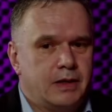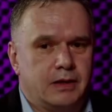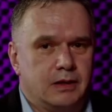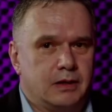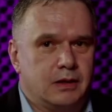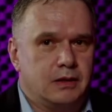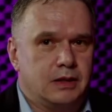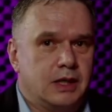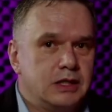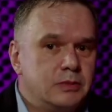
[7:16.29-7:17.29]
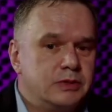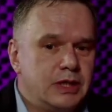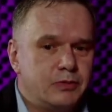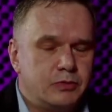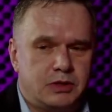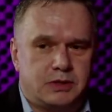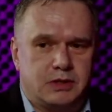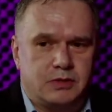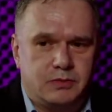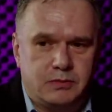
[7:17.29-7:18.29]
А, я хотел бы напомнить
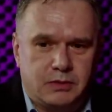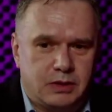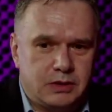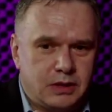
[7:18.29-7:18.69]
нашим а,